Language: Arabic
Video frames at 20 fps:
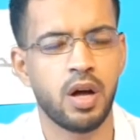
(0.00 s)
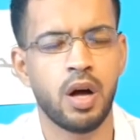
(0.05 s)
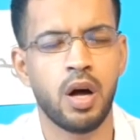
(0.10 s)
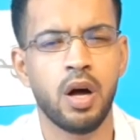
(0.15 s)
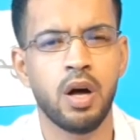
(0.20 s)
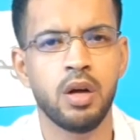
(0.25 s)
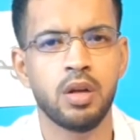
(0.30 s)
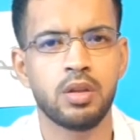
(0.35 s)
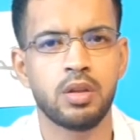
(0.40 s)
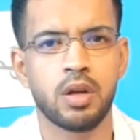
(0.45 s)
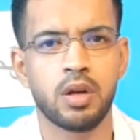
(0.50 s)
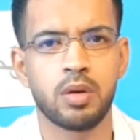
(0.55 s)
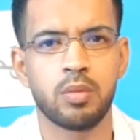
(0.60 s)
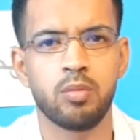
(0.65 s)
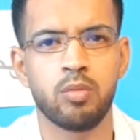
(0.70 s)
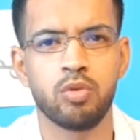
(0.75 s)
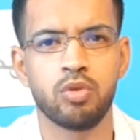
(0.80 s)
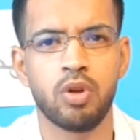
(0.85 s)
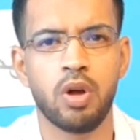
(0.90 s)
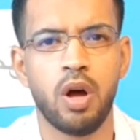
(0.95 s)
أخطر
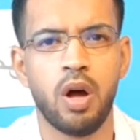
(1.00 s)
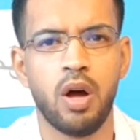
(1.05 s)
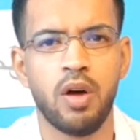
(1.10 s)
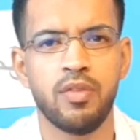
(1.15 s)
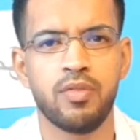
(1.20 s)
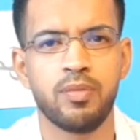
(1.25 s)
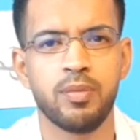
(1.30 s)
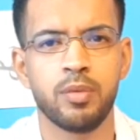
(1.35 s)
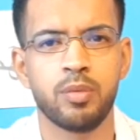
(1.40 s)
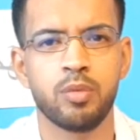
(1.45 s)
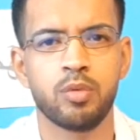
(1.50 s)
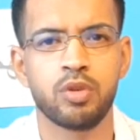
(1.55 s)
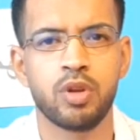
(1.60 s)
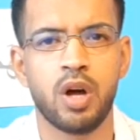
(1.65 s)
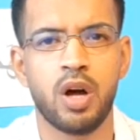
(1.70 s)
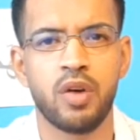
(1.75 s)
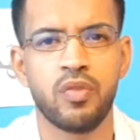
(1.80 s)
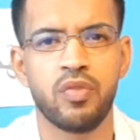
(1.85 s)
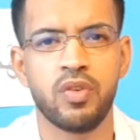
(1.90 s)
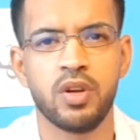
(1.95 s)
مضاعف من
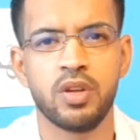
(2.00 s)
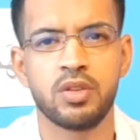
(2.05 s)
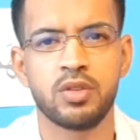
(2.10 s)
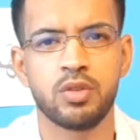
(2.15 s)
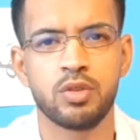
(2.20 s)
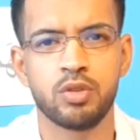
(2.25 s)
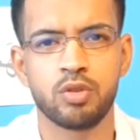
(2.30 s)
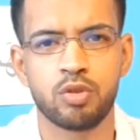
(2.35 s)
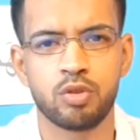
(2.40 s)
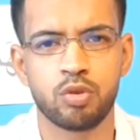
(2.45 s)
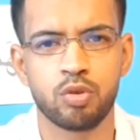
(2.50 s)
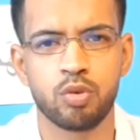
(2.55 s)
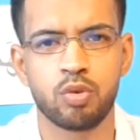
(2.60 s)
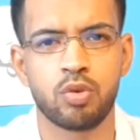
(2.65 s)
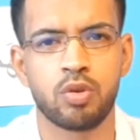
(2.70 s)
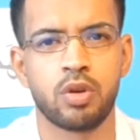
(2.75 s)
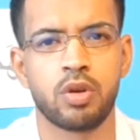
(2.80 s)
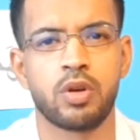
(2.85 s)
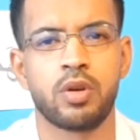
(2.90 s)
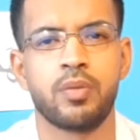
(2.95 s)
مضاعفات
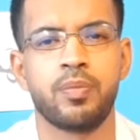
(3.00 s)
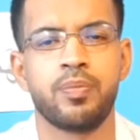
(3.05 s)
السكر